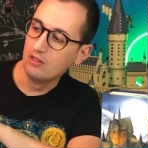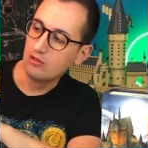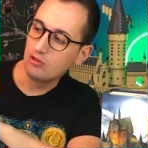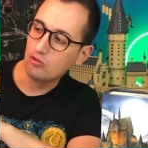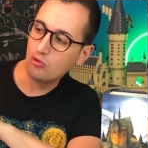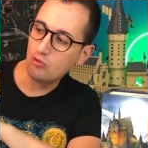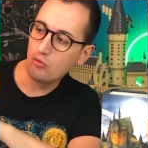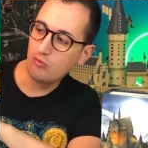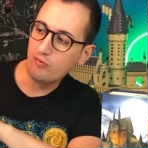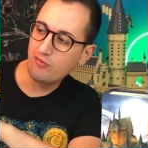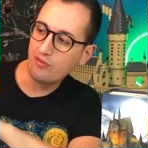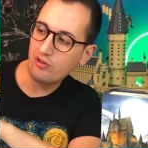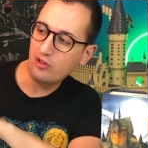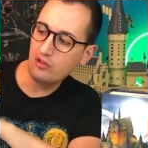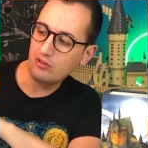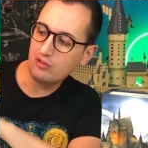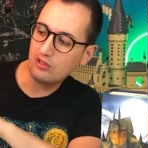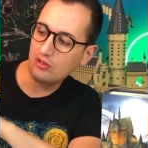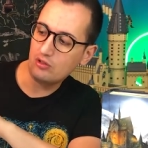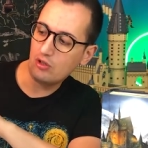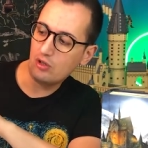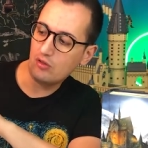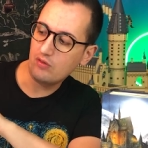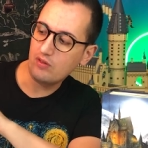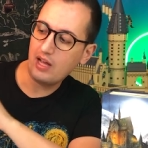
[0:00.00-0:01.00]
Sul
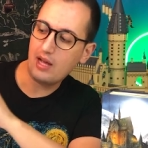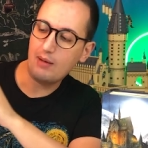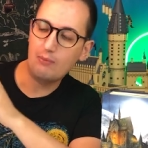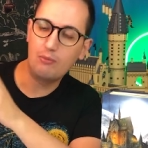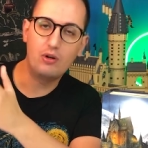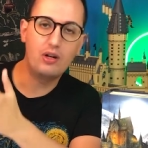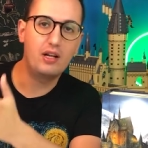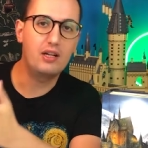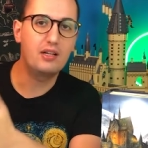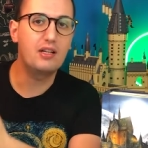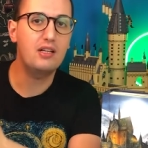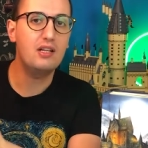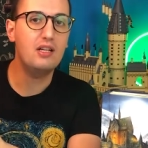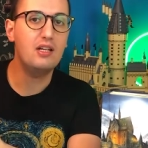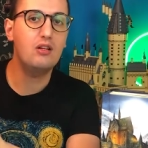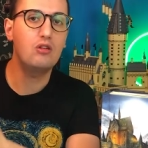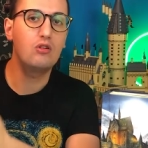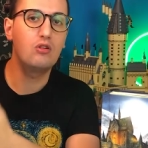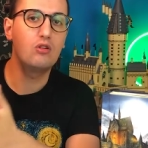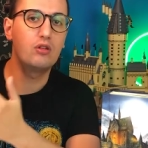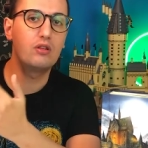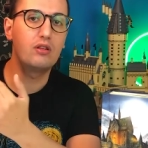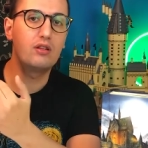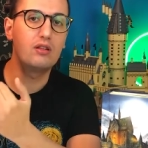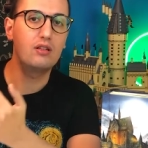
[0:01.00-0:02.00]
fronte troviamo la
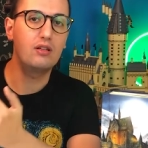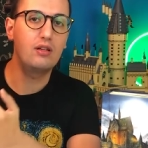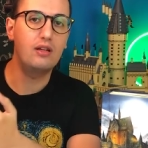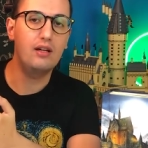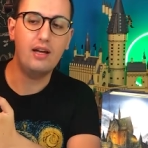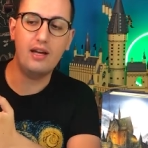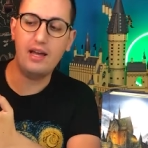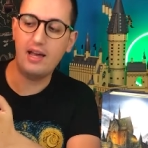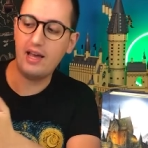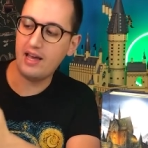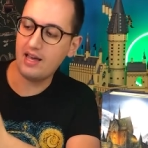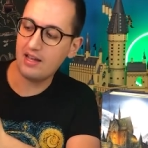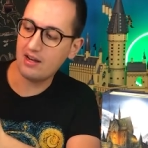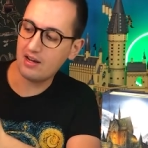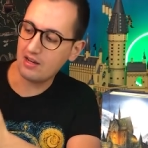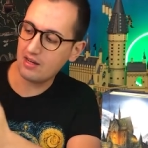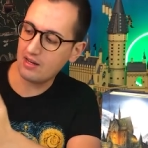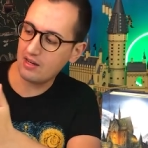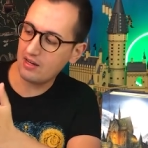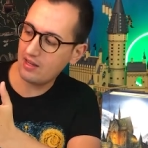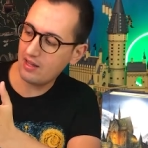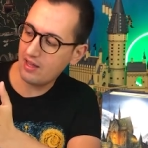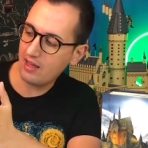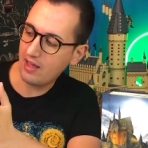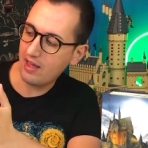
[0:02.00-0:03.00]
Gringot,
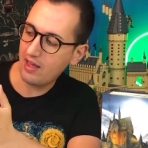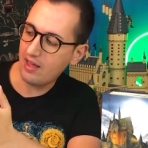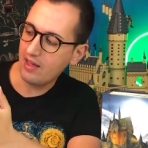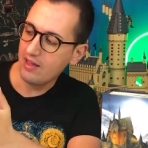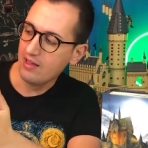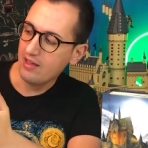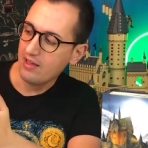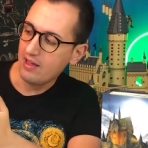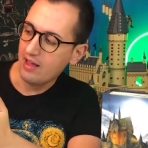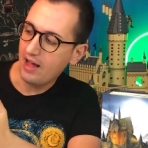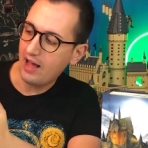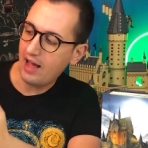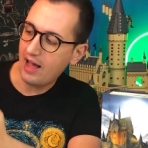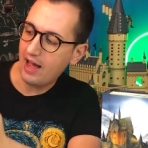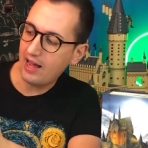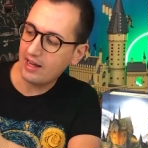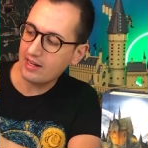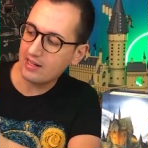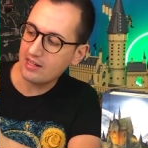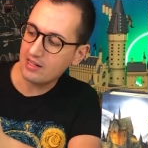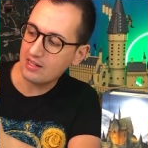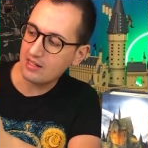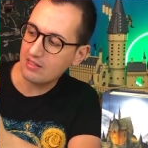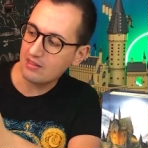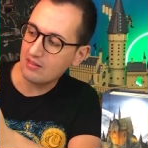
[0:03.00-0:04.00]
Harry e
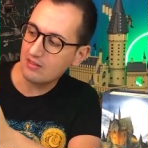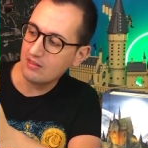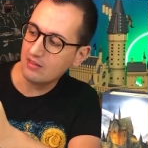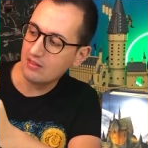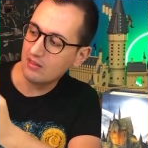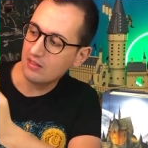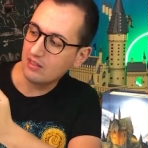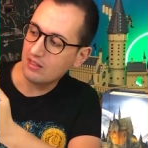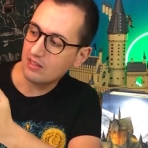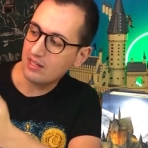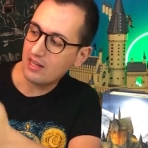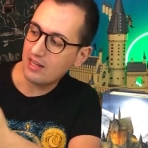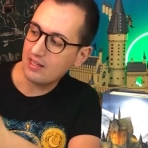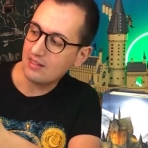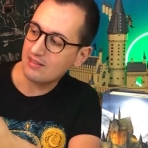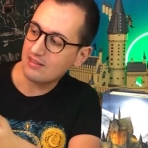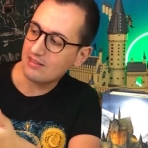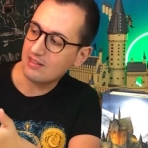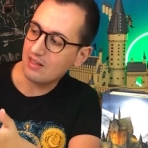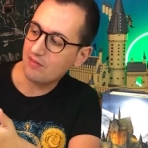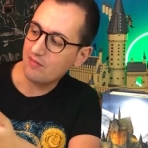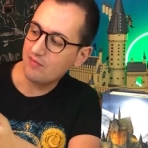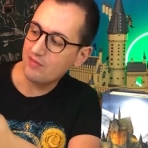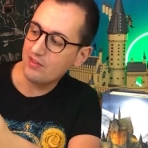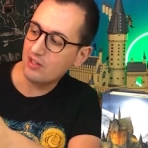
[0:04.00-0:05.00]
Hagrid che
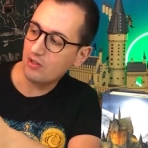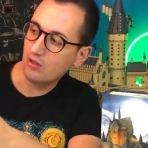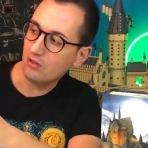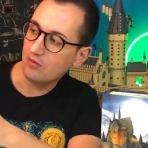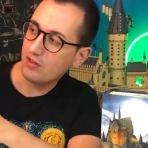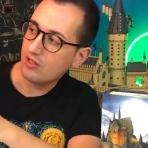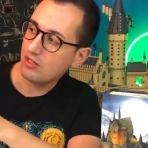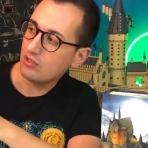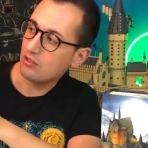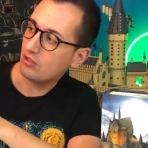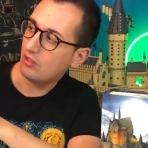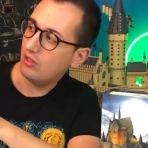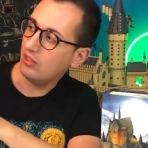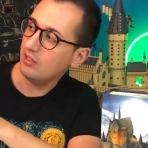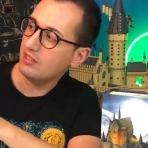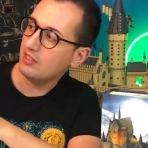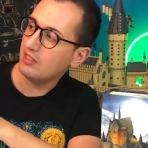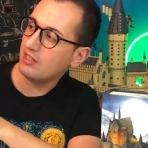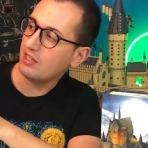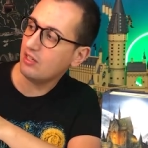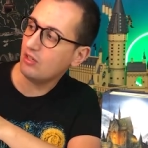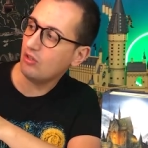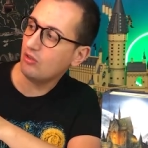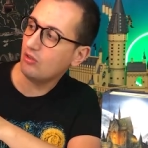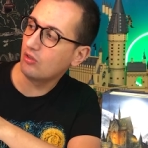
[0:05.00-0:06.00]
si avviano verso la
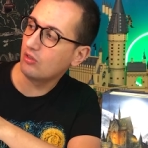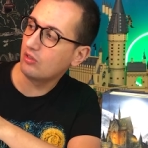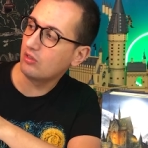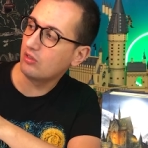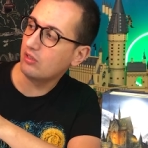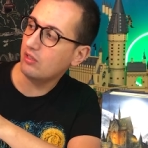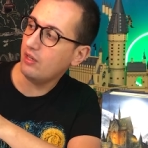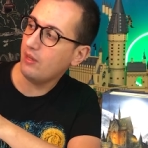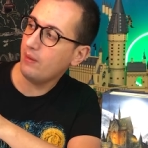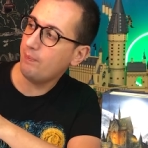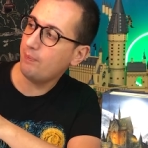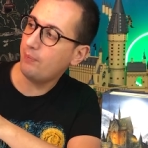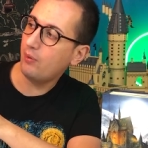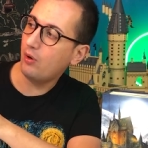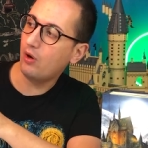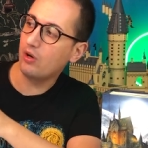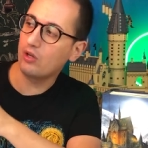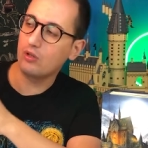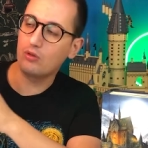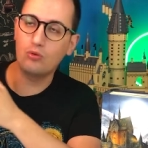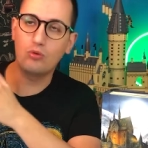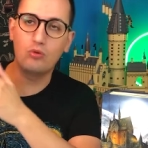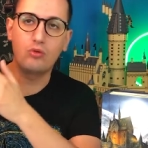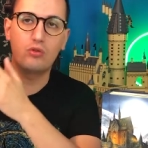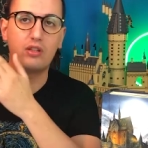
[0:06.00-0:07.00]
Gringot e
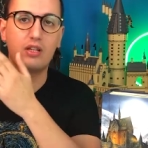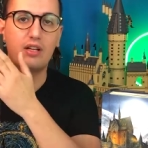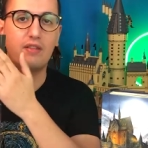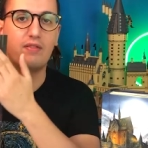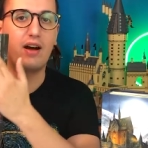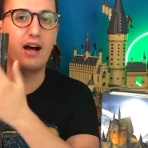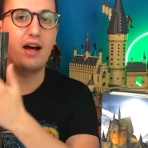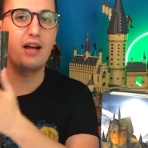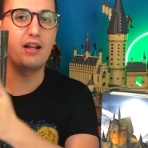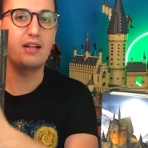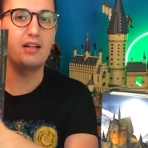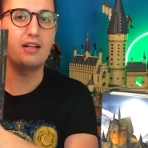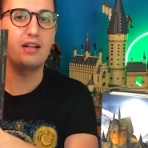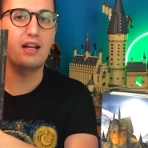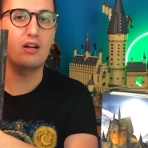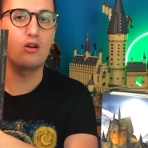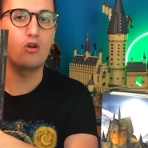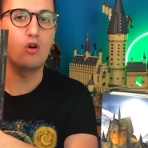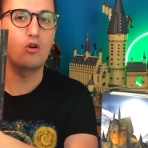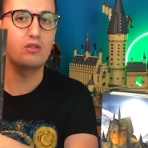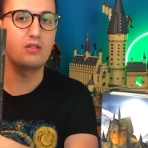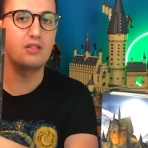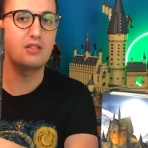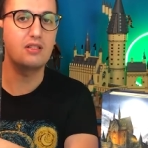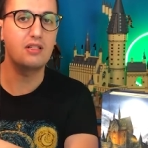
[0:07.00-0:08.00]
poi tutti i vari
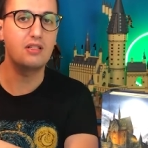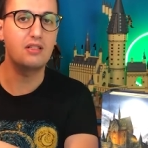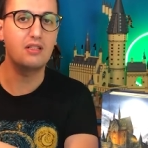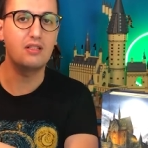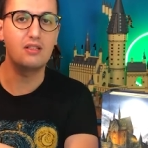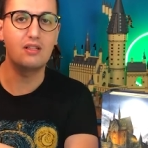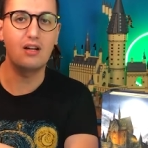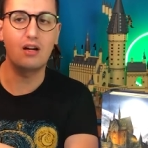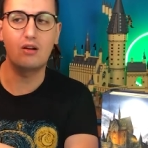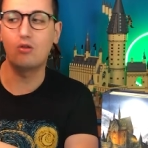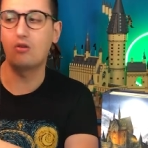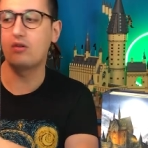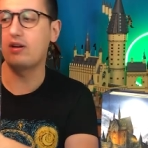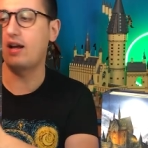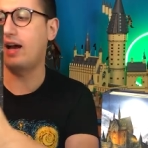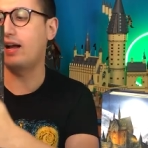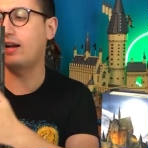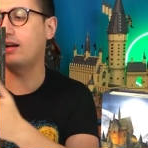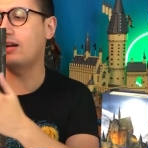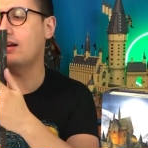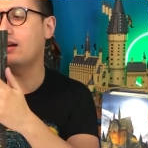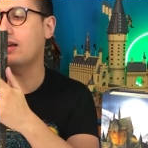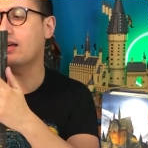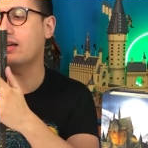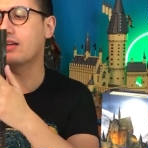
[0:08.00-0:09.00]
negozi di
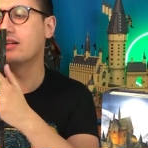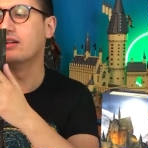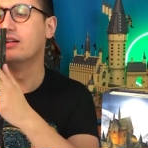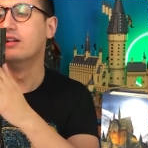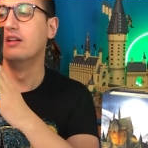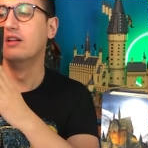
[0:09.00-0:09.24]
Diagonalley.